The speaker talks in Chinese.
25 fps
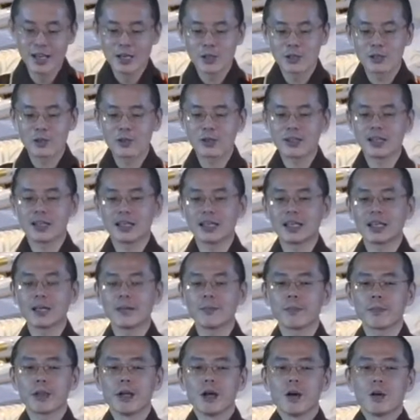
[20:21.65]
所
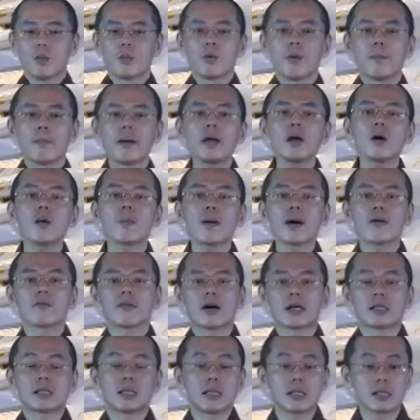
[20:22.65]
以我没有办
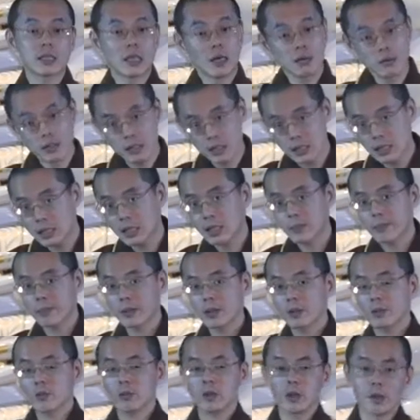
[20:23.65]
法介绍7个
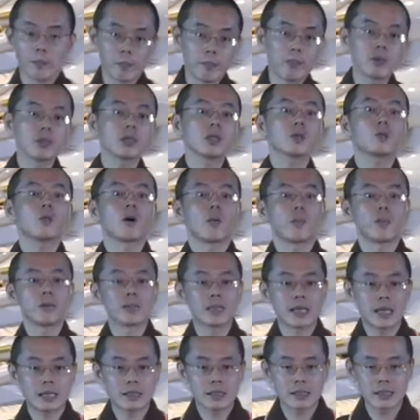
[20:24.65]
譬喻，不是我不
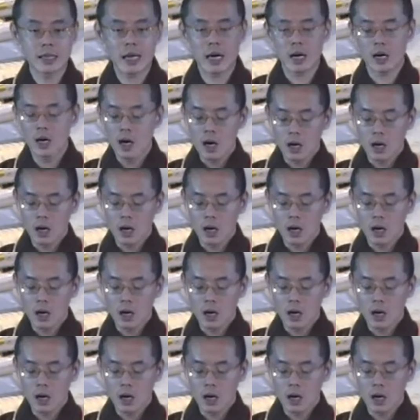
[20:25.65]
想讲，